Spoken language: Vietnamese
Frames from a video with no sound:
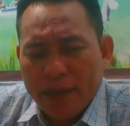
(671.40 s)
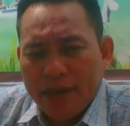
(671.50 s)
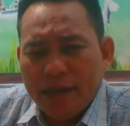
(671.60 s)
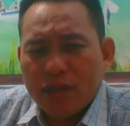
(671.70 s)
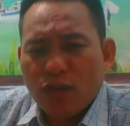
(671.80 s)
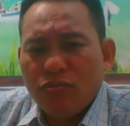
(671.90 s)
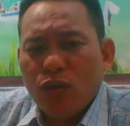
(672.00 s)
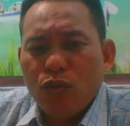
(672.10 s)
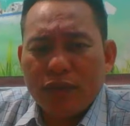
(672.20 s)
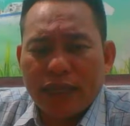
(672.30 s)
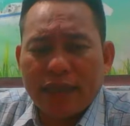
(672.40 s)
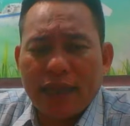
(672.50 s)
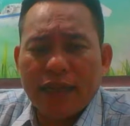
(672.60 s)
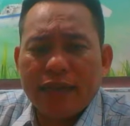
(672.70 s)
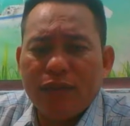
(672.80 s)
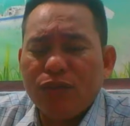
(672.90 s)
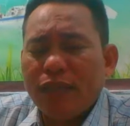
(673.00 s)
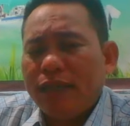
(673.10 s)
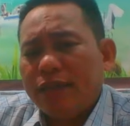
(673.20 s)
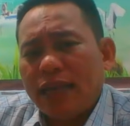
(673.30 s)
nó cũng đủ tất cả kiểu
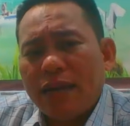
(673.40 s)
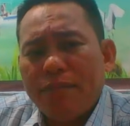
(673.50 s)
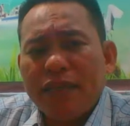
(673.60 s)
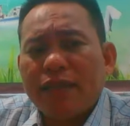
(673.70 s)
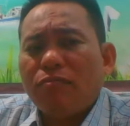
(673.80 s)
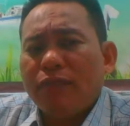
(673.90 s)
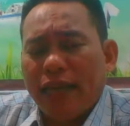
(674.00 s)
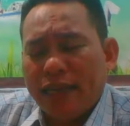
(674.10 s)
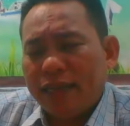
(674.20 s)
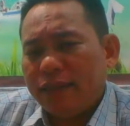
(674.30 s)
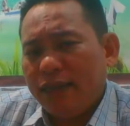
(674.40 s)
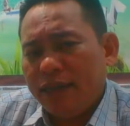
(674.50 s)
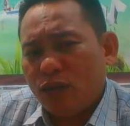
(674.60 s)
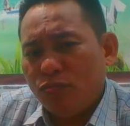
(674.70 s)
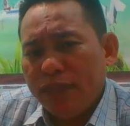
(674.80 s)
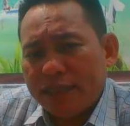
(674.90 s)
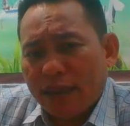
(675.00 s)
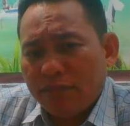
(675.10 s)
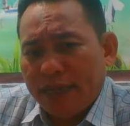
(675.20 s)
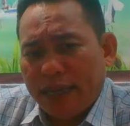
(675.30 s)
thì người ta biết công nghệ cảnh tê nó cũng biết
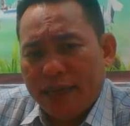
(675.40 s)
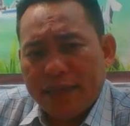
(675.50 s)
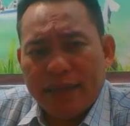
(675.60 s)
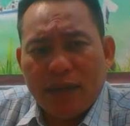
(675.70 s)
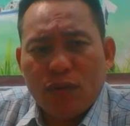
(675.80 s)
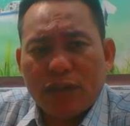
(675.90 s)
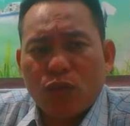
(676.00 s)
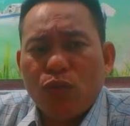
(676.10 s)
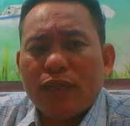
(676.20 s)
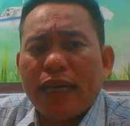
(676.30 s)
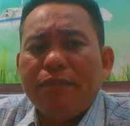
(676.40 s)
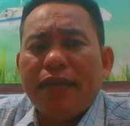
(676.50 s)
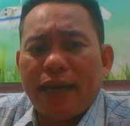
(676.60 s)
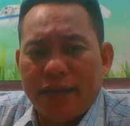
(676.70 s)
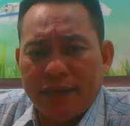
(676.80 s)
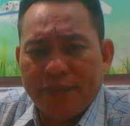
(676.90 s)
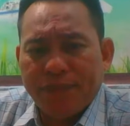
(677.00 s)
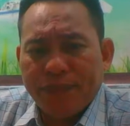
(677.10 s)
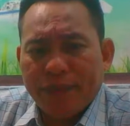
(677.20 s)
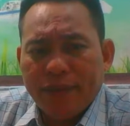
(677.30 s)
công nghệ chứ nó đâu có thua kém gì ai
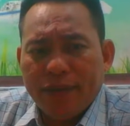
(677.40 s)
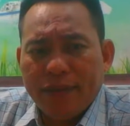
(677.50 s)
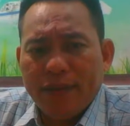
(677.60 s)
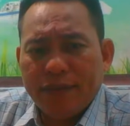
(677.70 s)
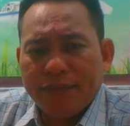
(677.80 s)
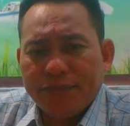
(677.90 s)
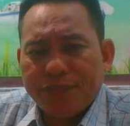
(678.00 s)
đúng không